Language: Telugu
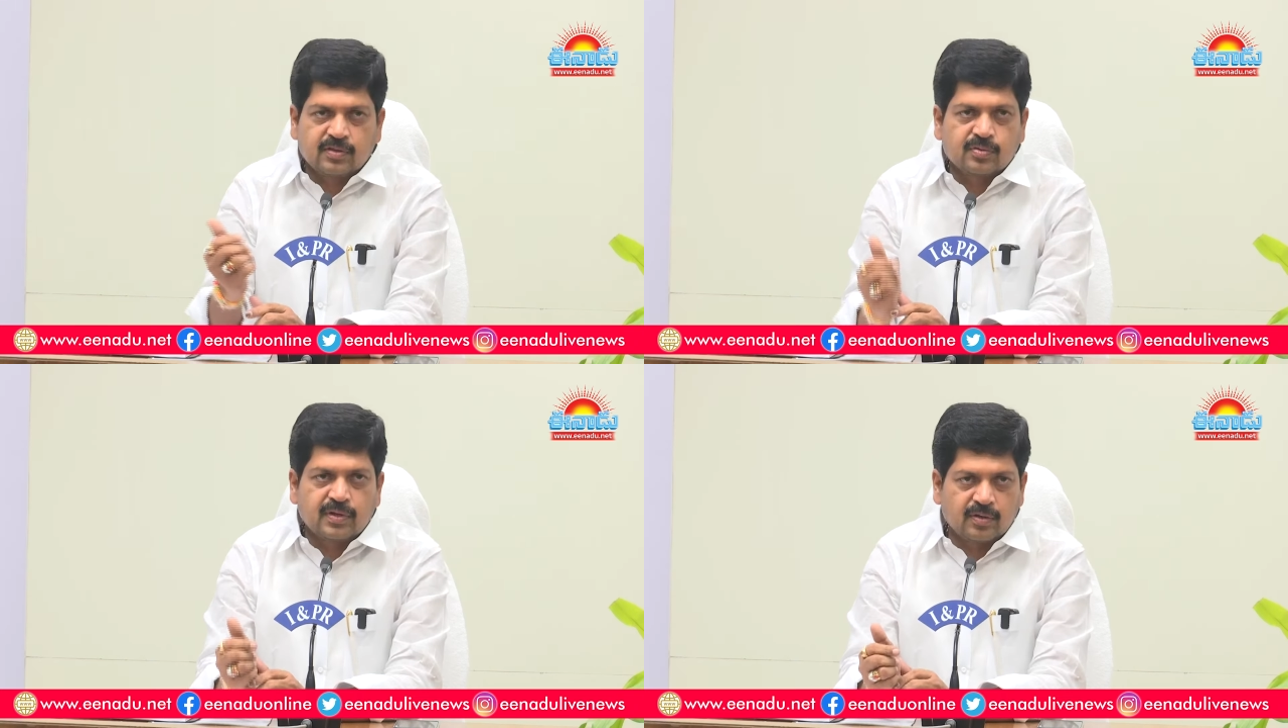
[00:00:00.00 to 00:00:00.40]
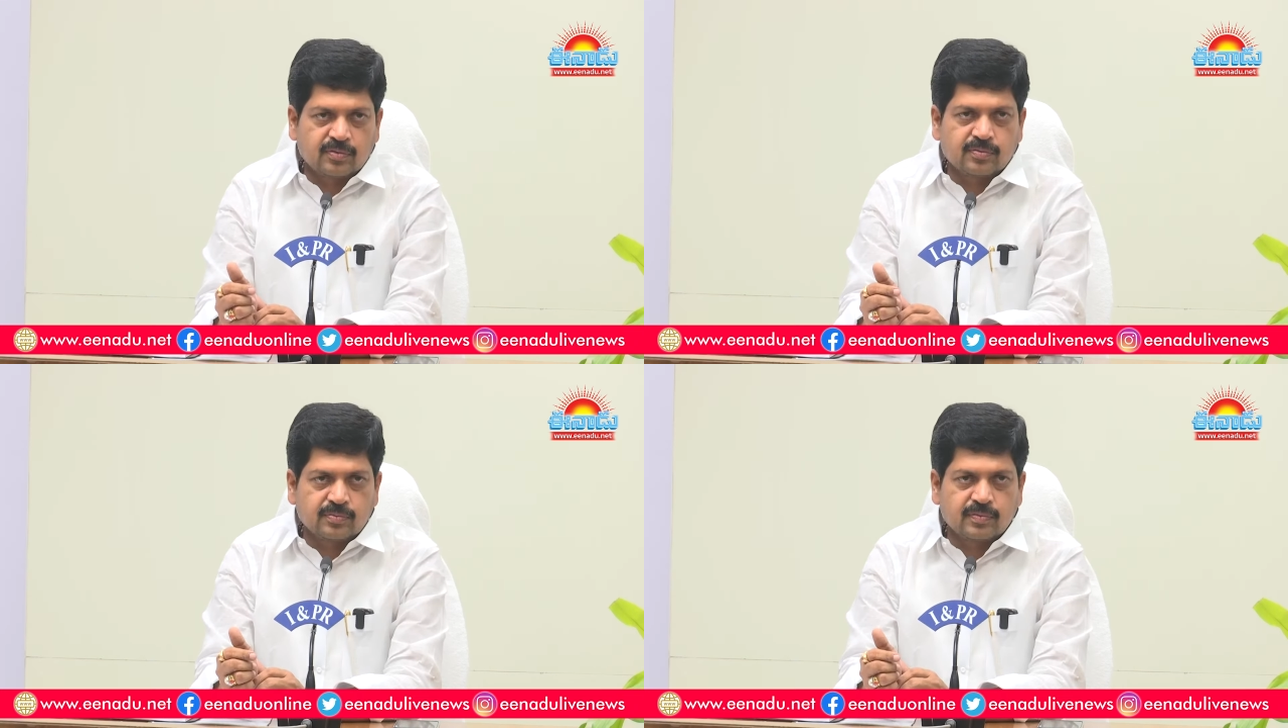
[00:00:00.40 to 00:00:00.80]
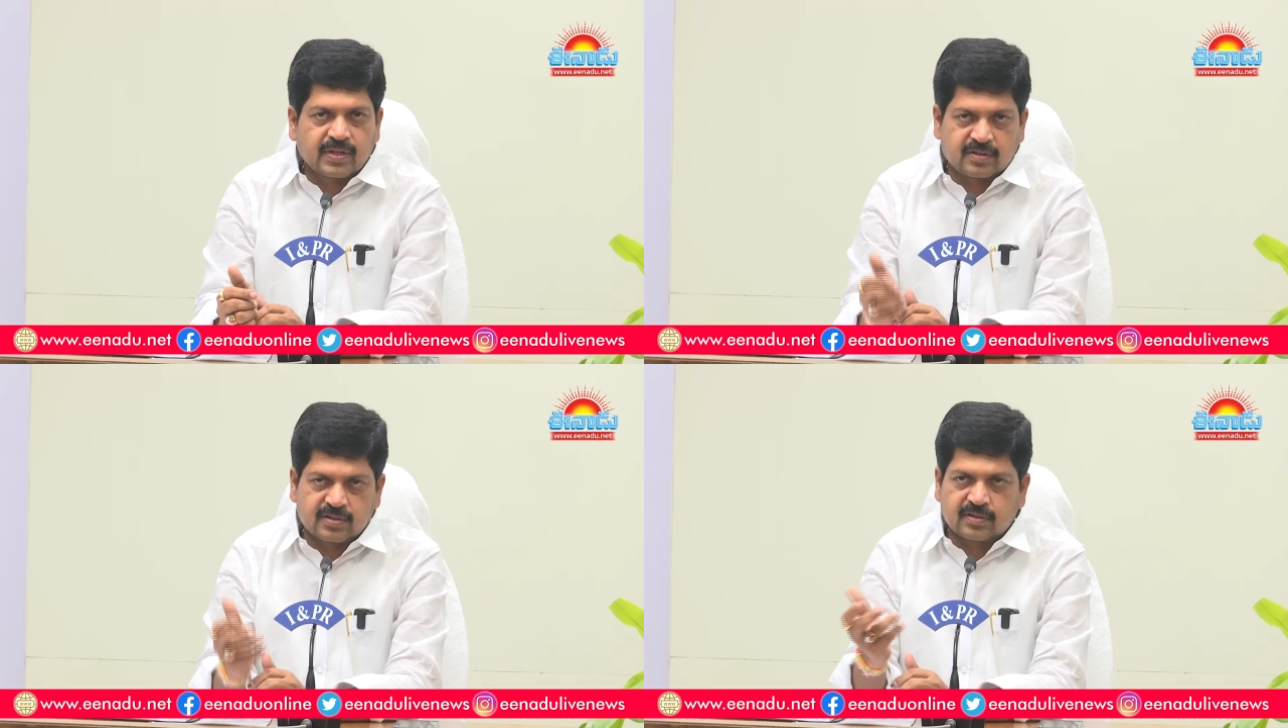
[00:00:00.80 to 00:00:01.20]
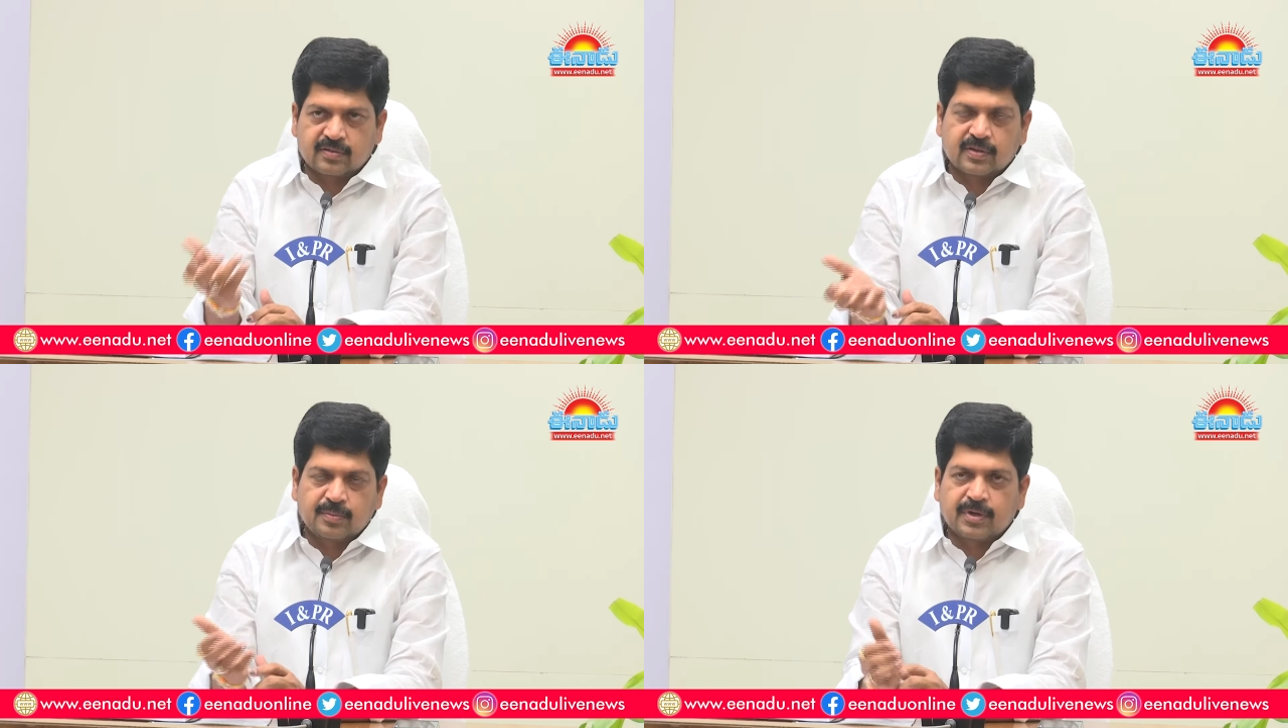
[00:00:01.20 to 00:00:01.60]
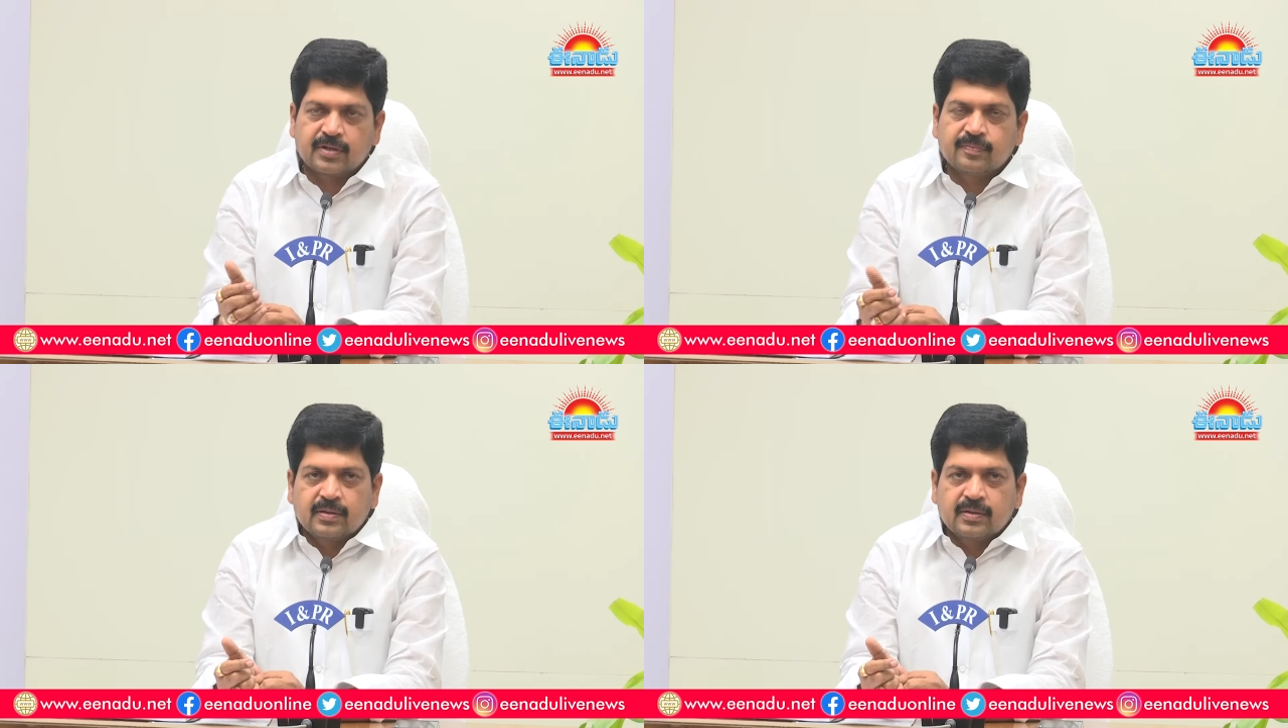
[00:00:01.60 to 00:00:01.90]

తీసుకుని వెళ్ళొచ్చు కన్స్ట్రక్షన్ సరిపడా